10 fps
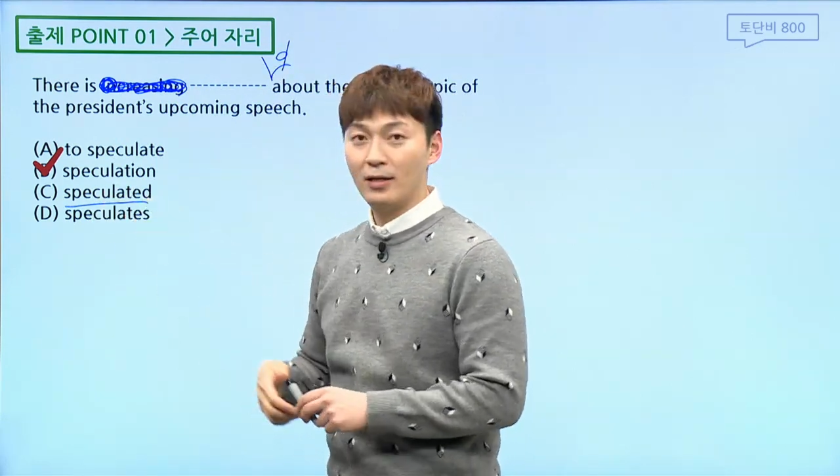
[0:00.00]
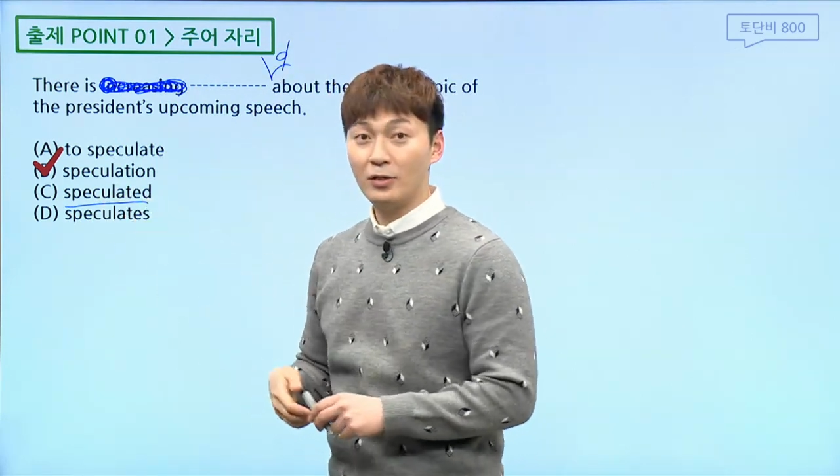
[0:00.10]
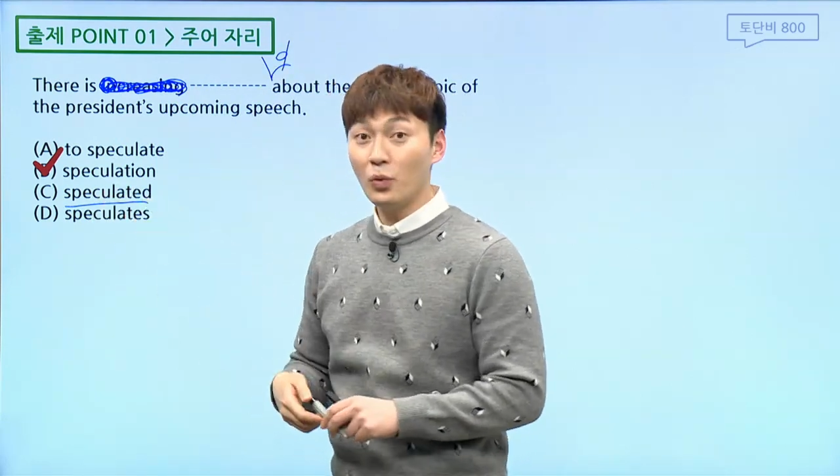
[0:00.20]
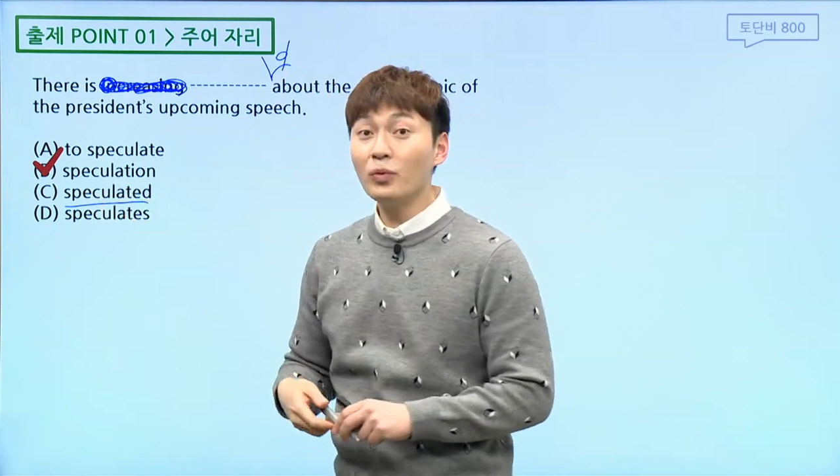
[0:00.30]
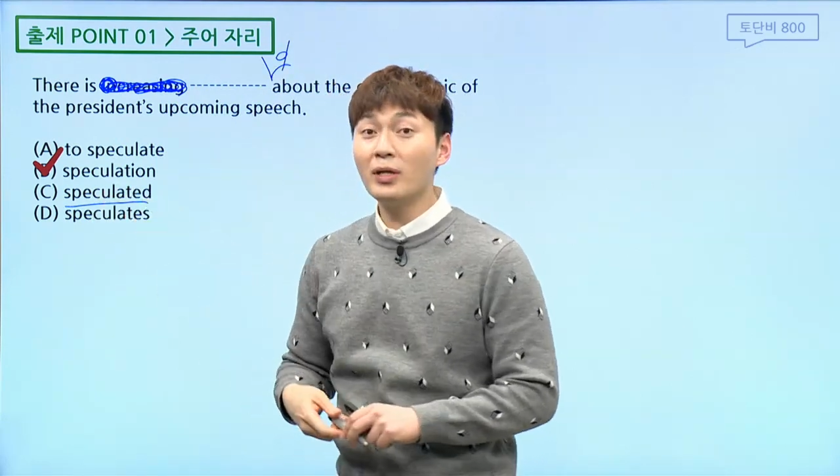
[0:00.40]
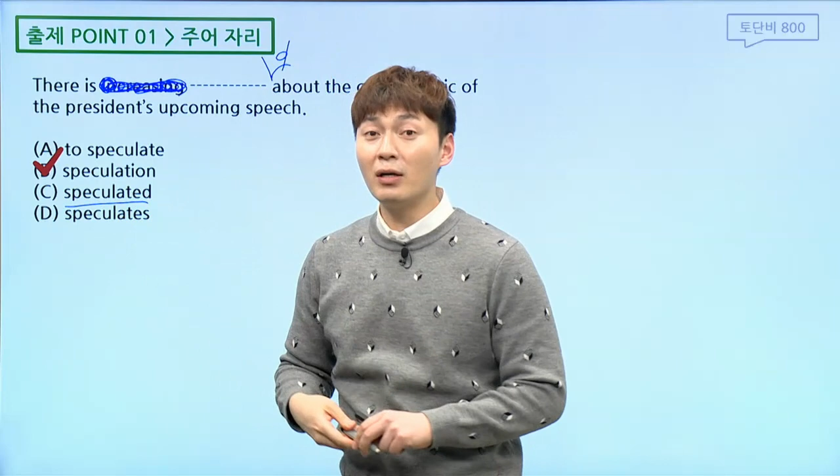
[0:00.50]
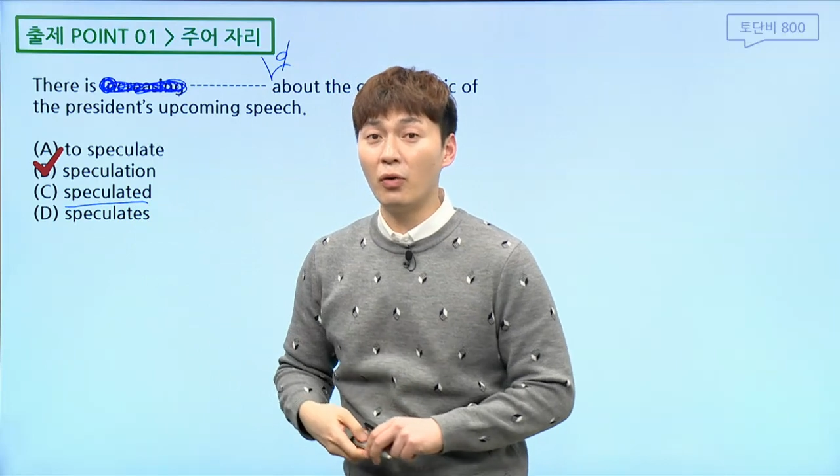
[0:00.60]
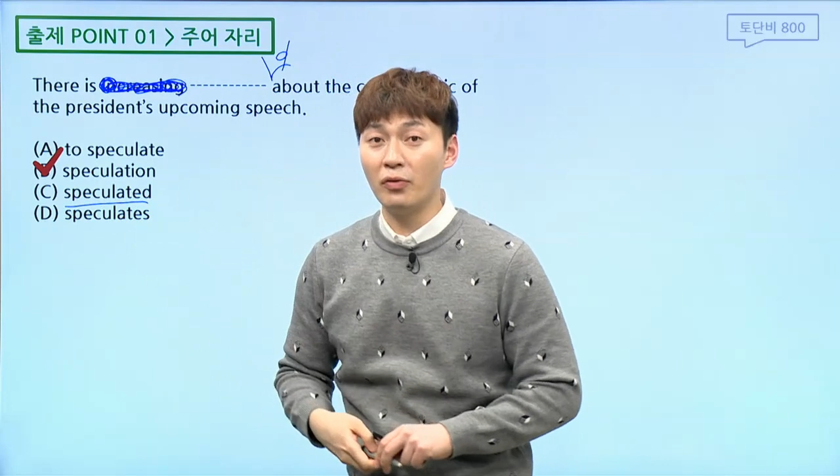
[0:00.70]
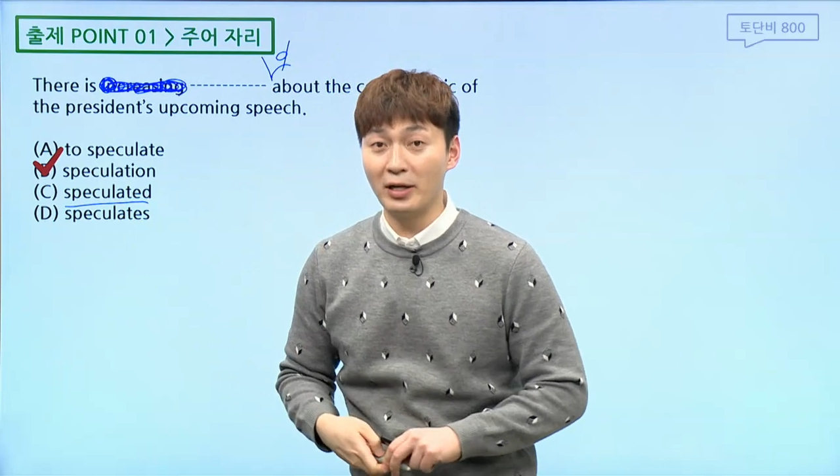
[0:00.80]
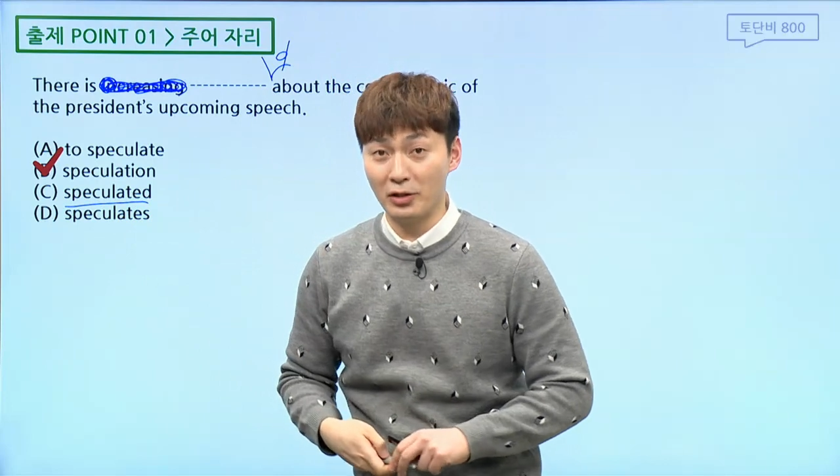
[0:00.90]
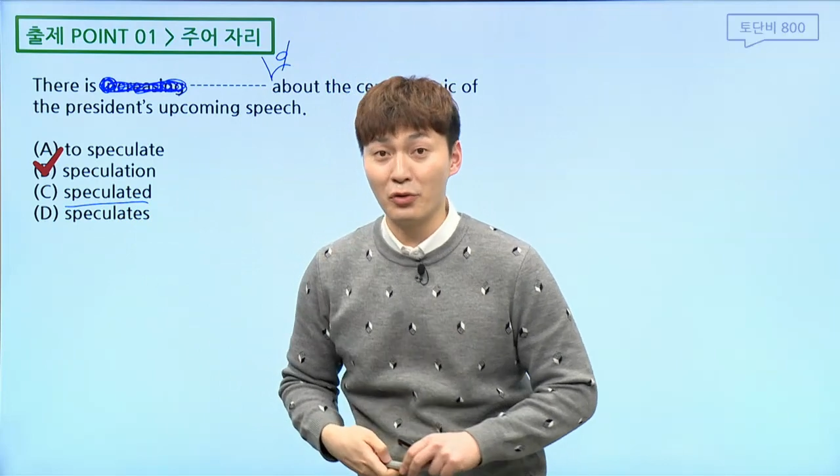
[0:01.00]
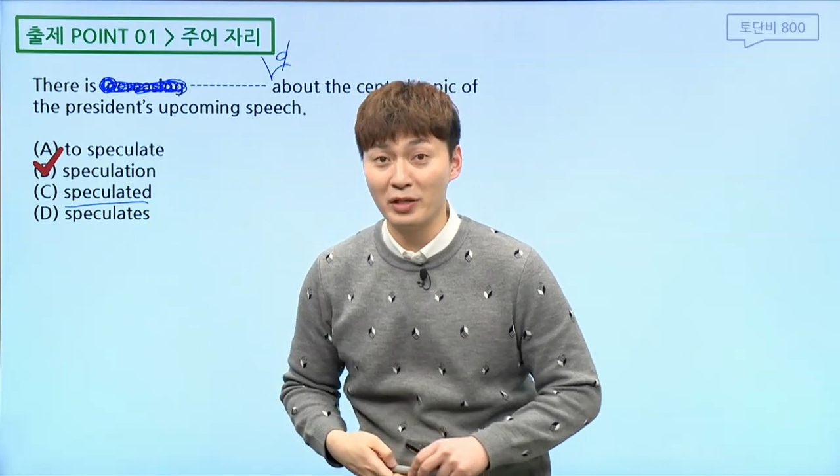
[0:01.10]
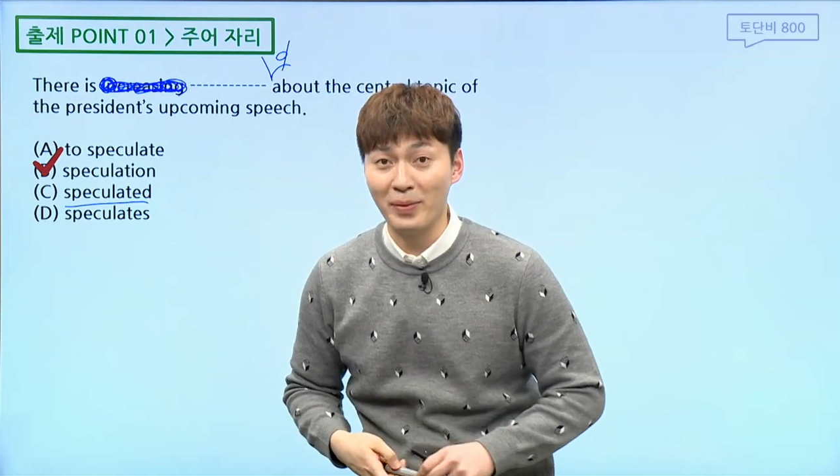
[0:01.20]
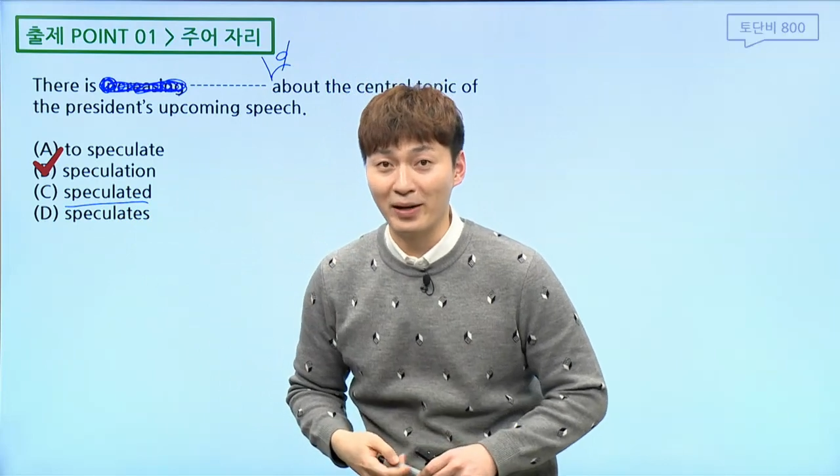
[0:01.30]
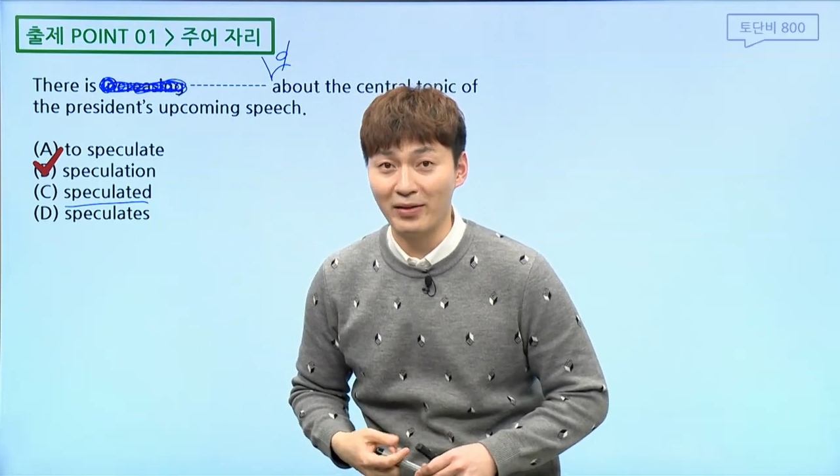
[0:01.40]
수동태를 넣는 학생
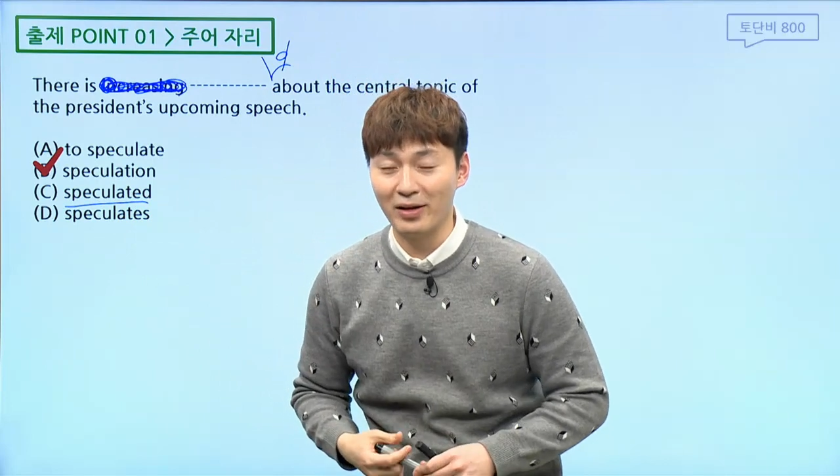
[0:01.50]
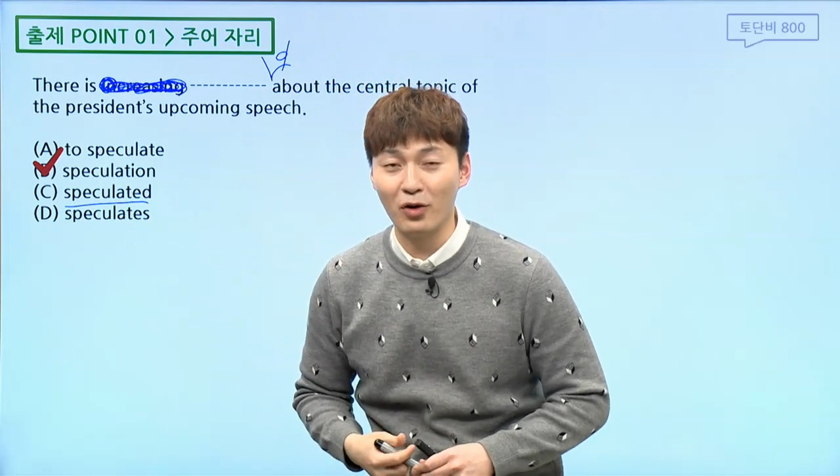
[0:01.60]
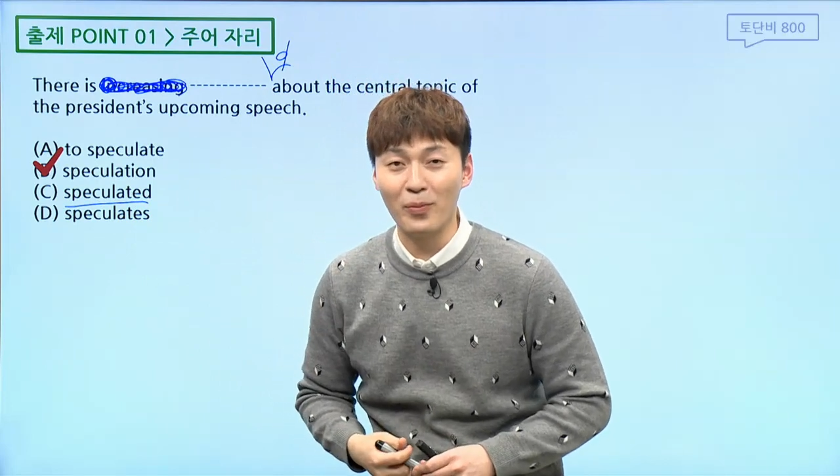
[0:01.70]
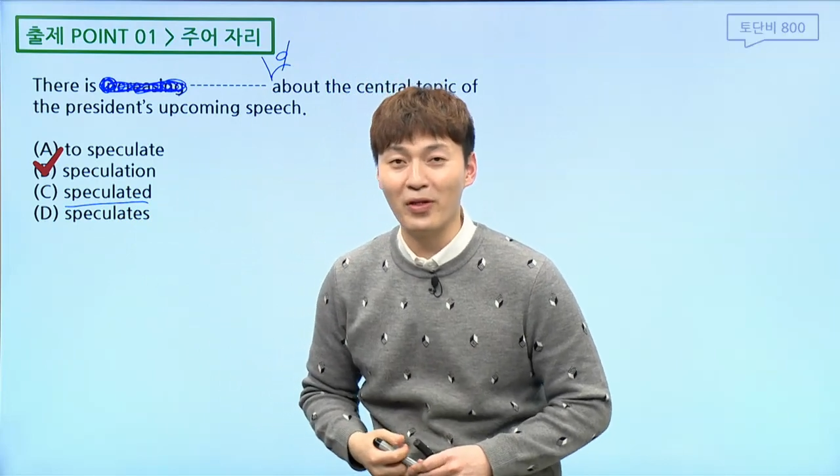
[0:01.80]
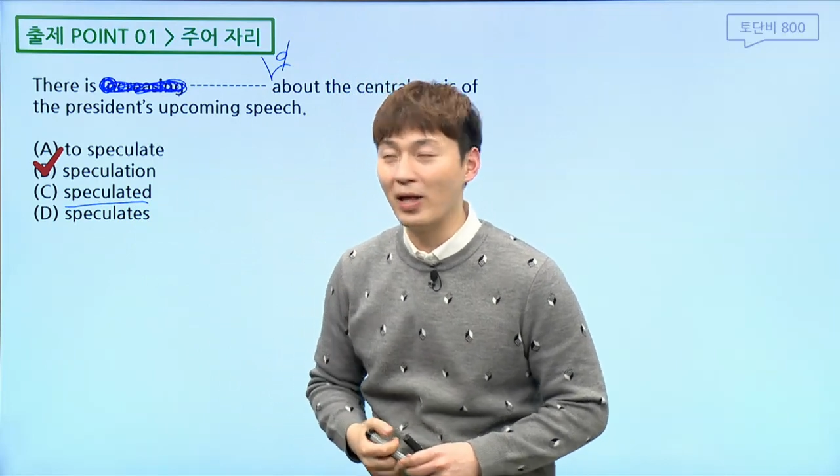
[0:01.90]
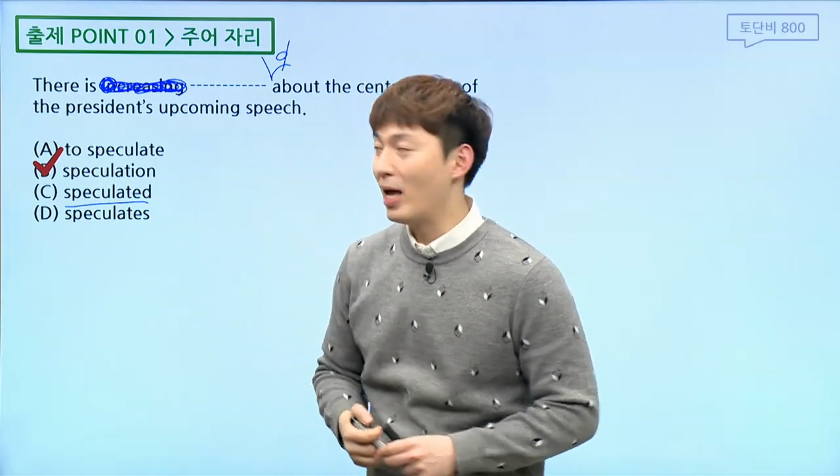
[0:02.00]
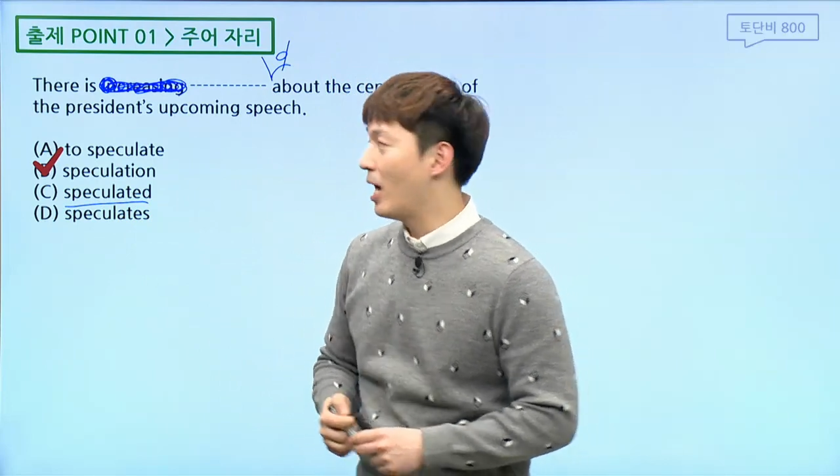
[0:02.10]
굉장히 많은데 그러면